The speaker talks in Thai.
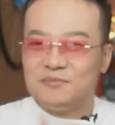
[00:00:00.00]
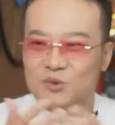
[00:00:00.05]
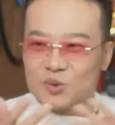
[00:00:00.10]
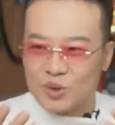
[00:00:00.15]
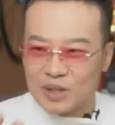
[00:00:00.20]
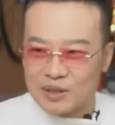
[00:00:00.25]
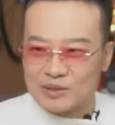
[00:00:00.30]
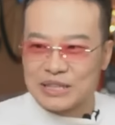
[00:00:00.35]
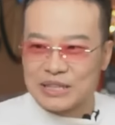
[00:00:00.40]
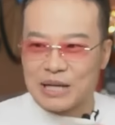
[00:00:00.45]
มึง
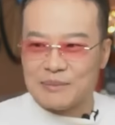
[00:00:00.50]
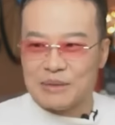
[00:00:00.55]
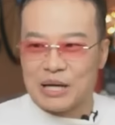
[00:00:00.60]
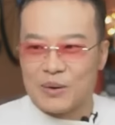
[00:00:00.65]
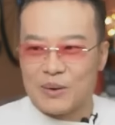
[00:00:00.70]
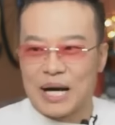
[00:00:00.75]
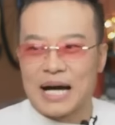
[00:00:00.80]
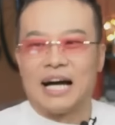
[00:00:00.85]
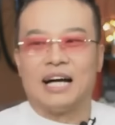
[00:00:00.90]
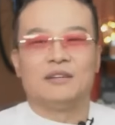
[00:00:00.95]
เข้าใจไหม
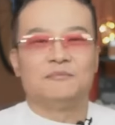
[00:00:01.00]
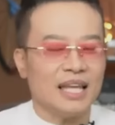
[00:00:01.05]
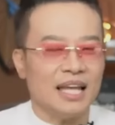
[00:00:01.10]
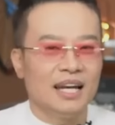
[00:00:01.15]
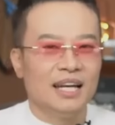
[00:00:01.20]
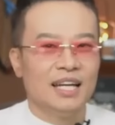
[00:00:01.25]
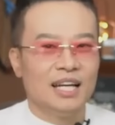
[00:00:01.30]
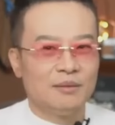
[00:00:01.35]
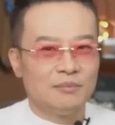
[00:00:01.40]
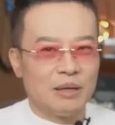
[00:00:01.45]
ว่า
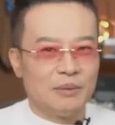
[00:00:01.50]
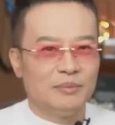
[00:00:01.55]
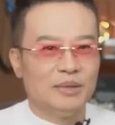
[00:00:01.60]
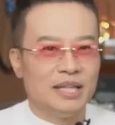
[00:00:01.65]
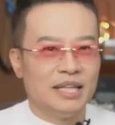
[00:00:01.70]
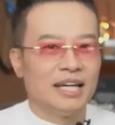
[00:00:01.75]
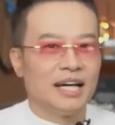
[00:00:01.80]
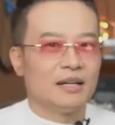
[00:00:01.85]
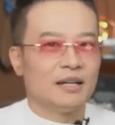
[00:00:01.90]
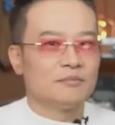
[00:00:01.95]
เรื่องแบบนี้
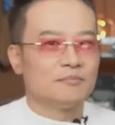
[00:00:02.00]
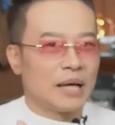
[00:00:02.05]
เนี่ย